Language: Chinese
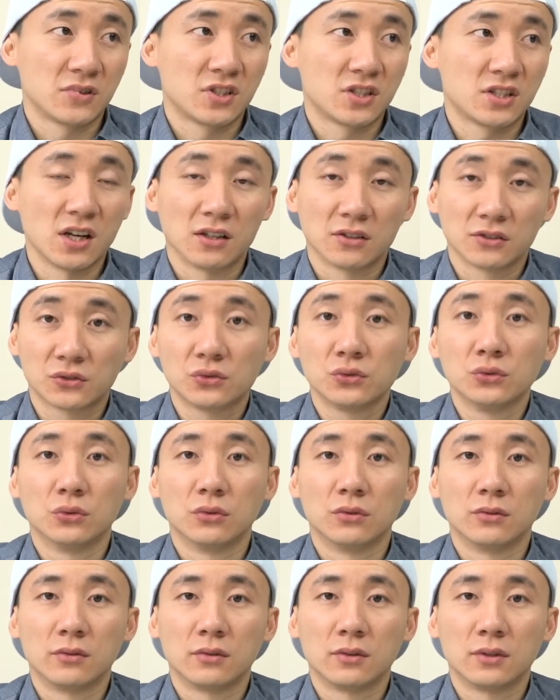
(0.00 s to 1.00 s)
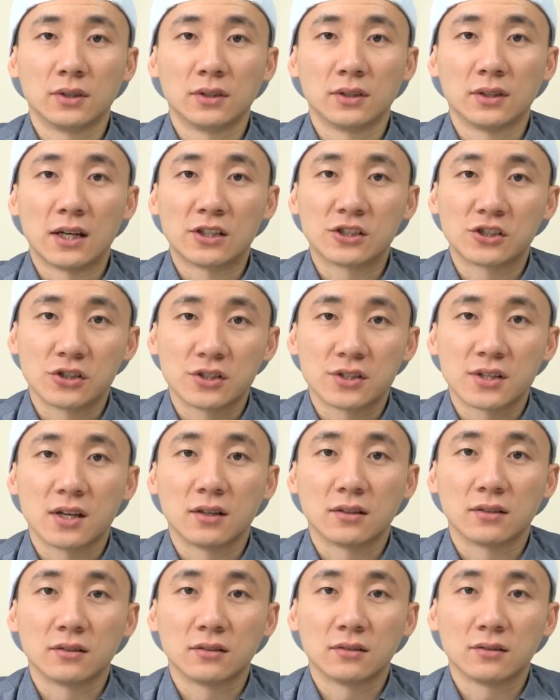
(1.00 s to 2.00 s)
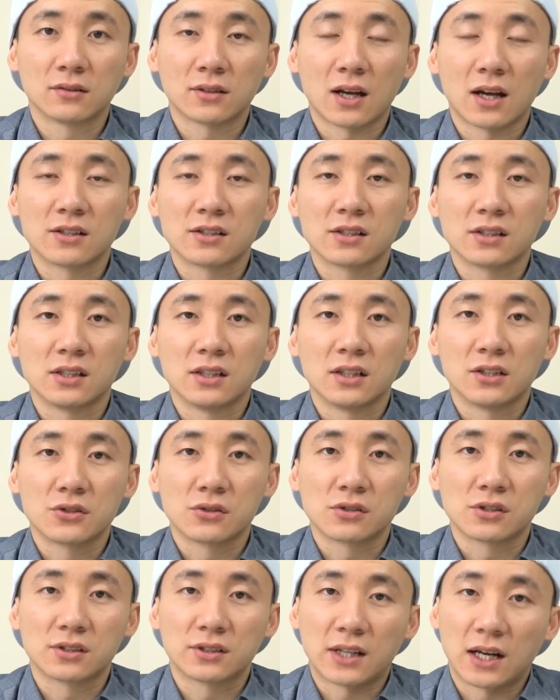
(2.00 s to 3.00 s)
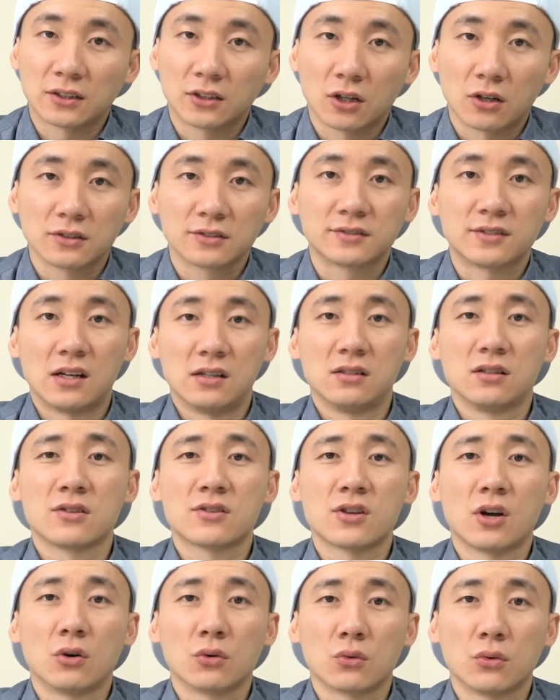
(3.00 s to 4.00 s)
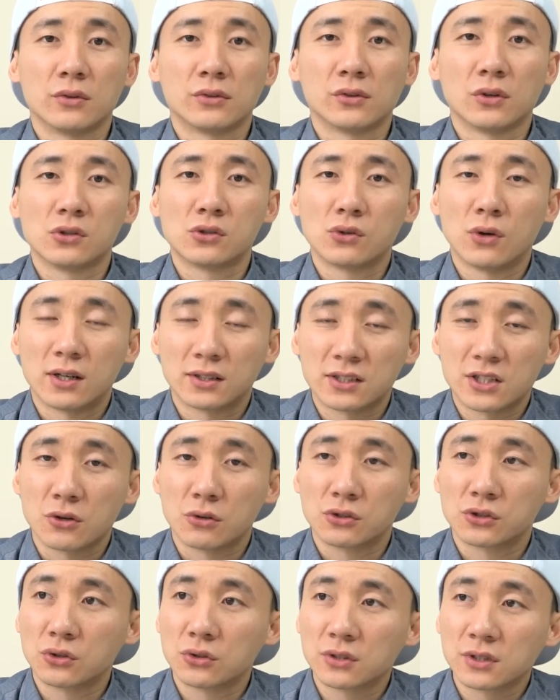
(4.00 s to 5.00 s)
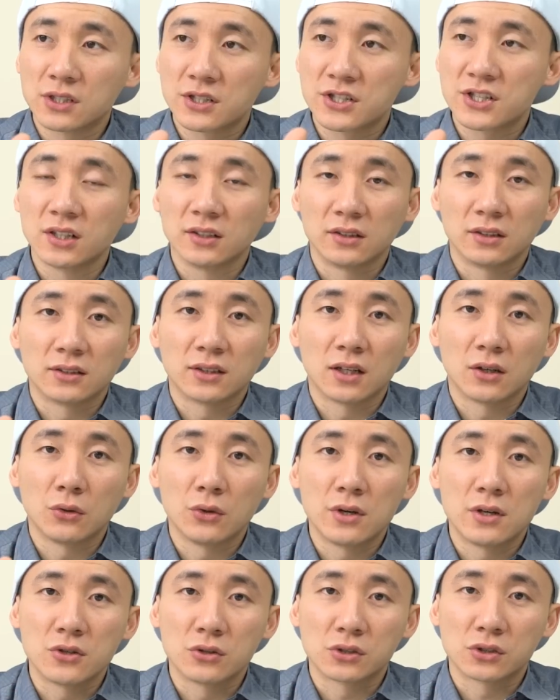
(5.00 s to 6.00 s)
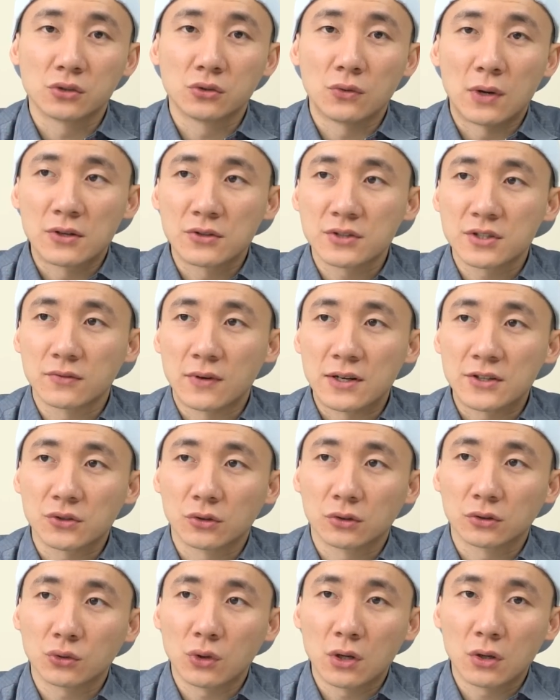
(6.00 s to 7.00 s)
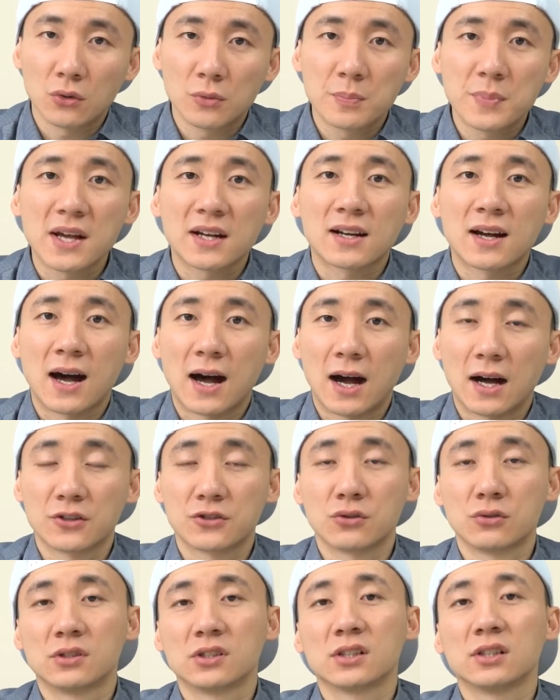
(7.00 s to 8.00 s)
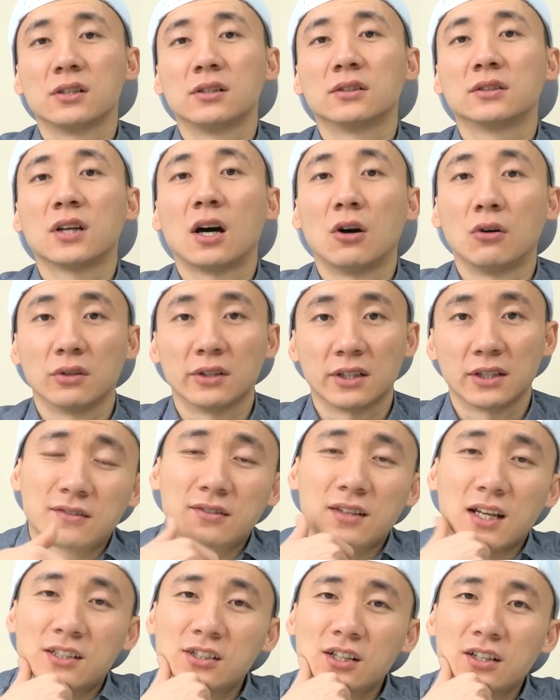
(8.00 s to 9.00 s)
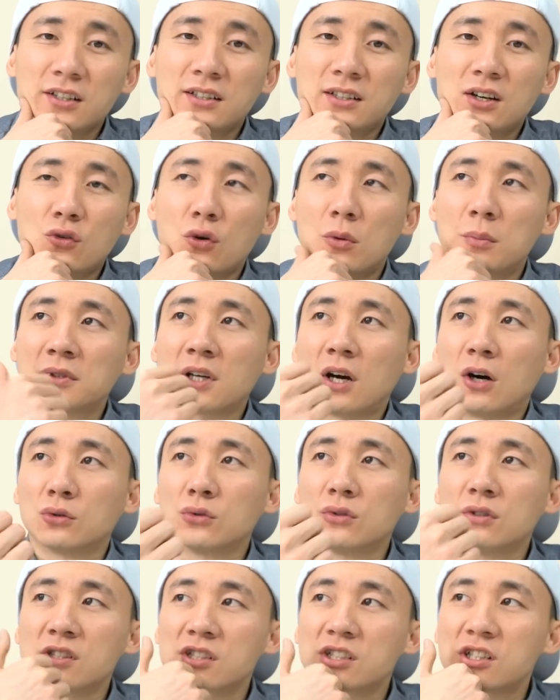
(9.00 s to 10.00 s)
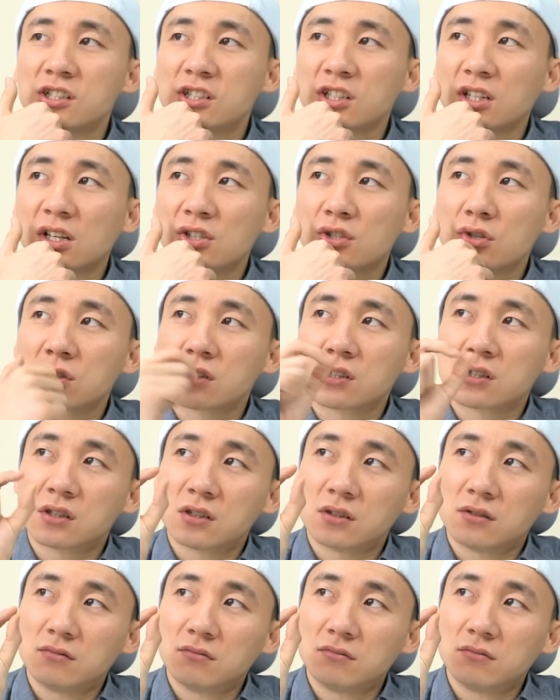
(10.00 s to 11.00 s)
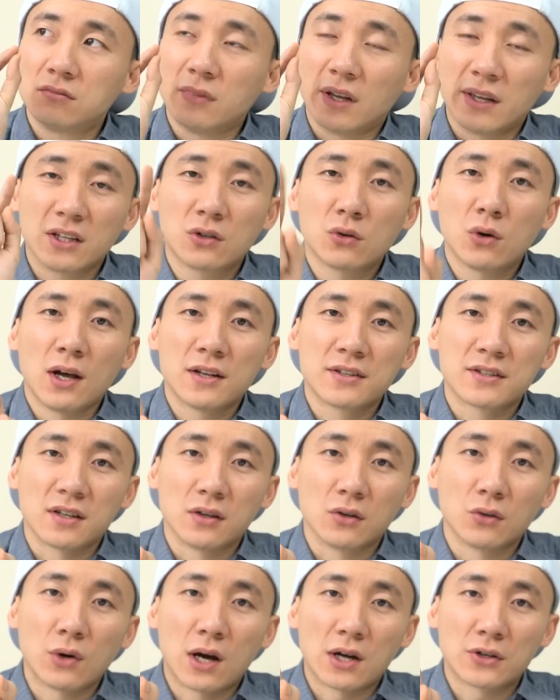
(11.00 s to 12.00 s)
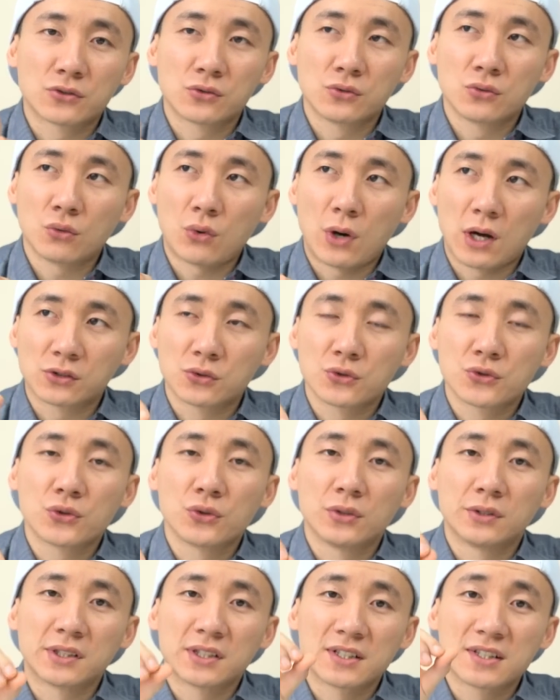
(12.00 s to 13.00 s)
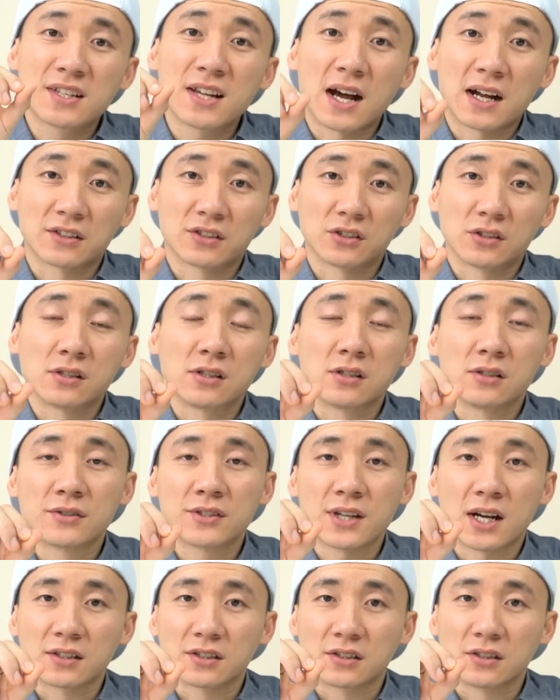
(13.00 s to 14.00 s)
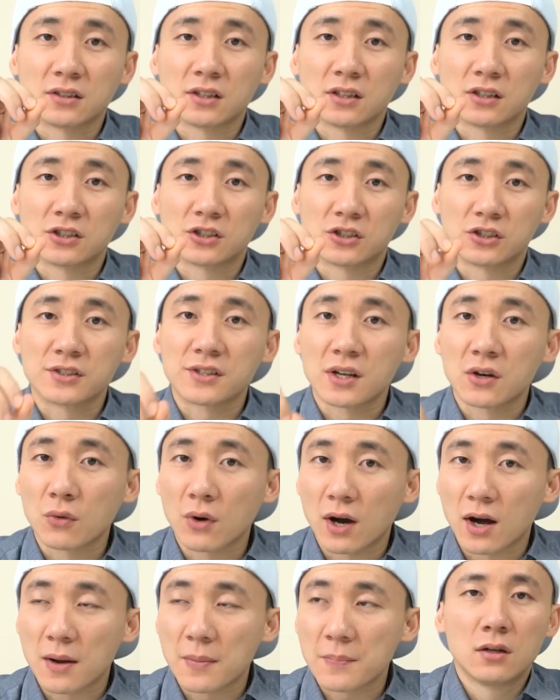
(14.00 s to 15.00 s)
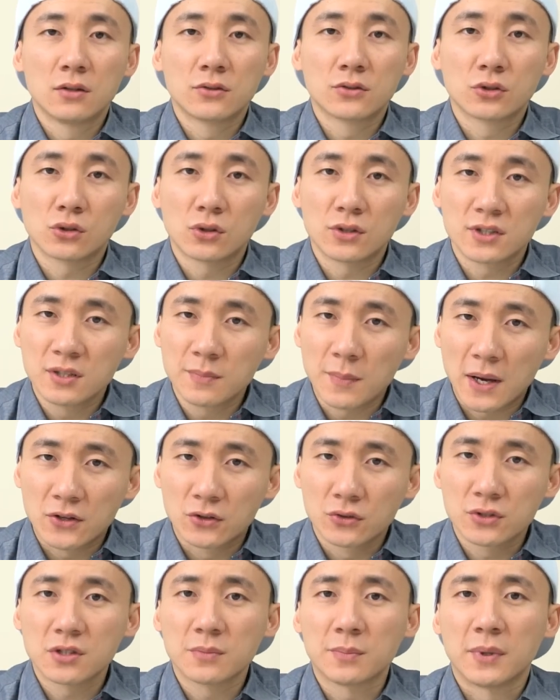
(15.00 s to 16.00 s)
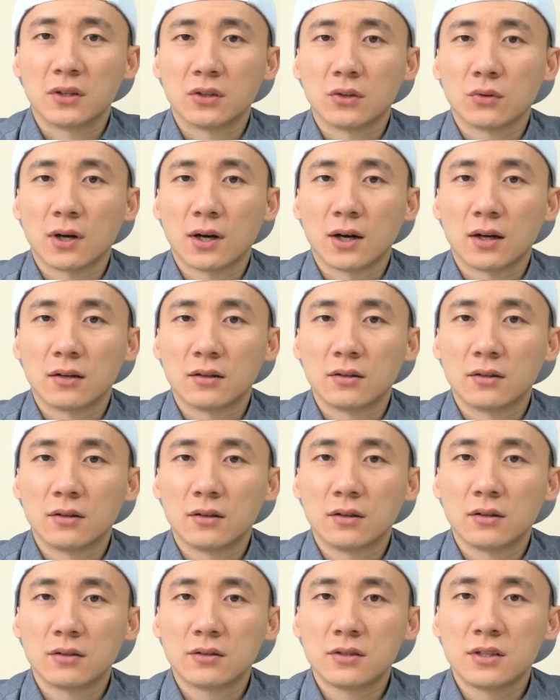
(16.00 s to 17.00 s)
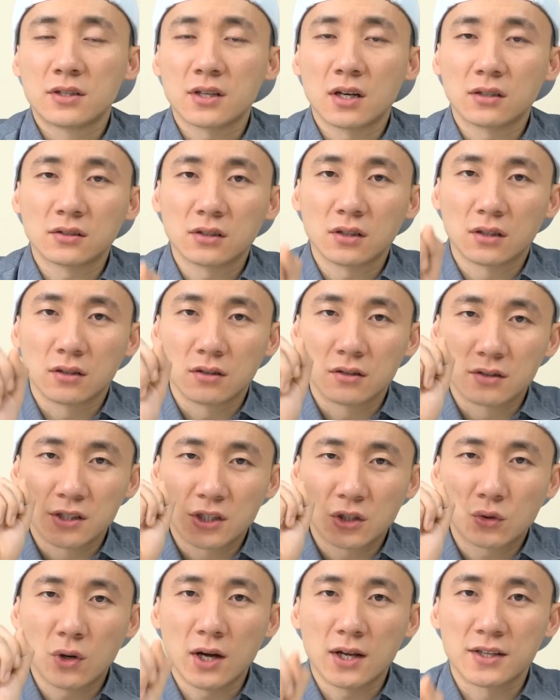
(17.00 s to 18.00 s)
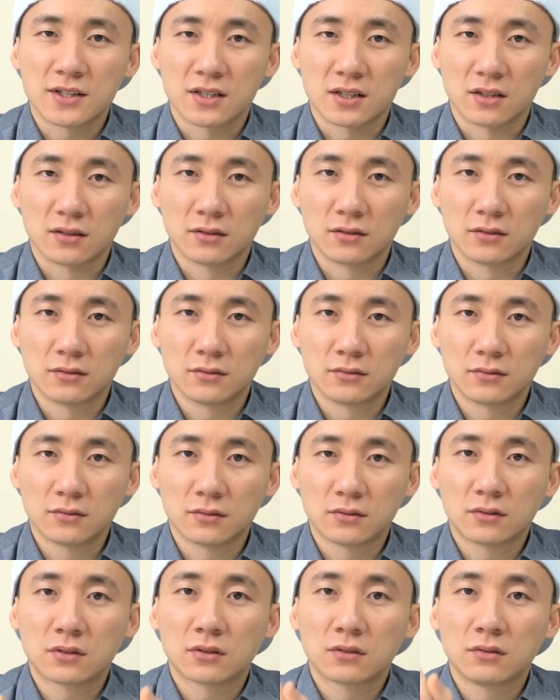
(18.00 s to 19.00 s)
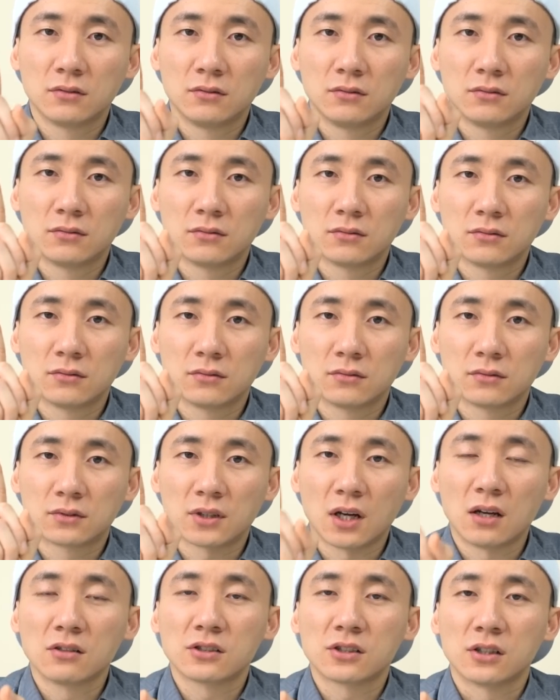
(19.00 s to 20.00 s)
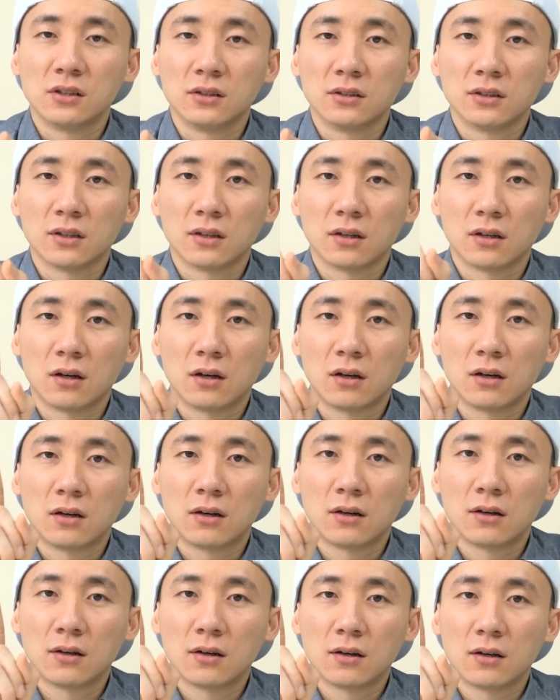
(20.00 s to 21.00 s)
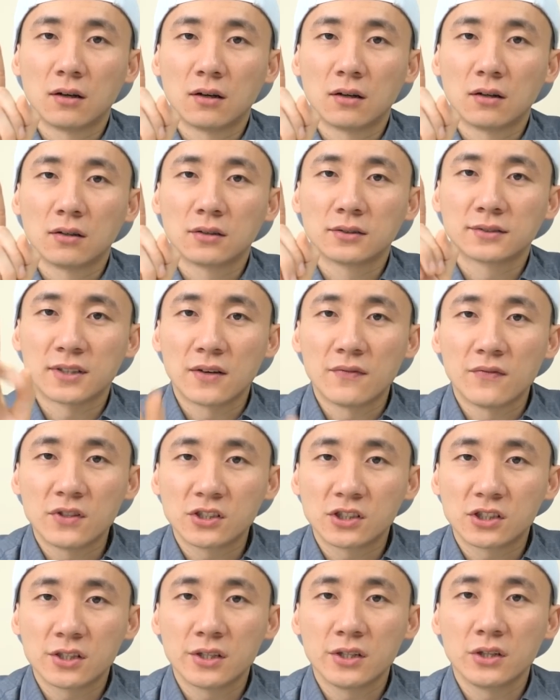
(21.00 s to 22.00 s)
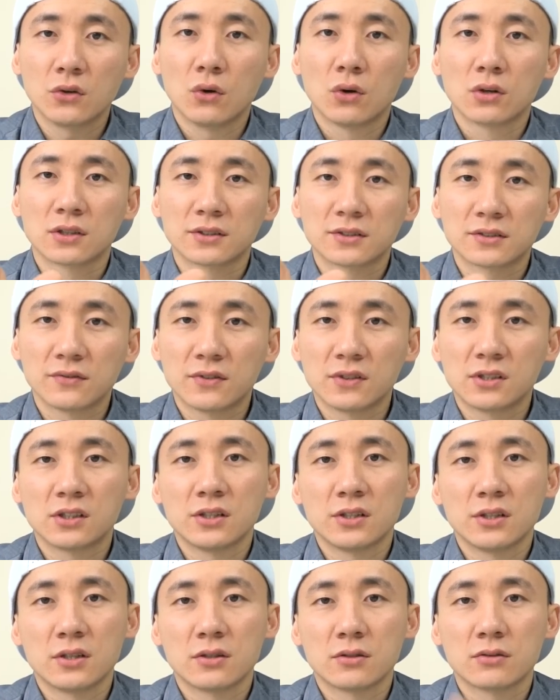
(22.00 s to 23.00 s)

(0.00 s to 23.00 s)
降速来实现 它这个就是达到散热的效果，所以说啊，它有时候这个性能呢，会有时候玩游戏玩久了突然会变卡，就是这个道理。在这里呢，我们讨论的是这个，就是每一块钱花花出去的这个价值，价值的实现化。就是说，你买游戏本的话，你将这一块钱当成了三分之一或者四分之一，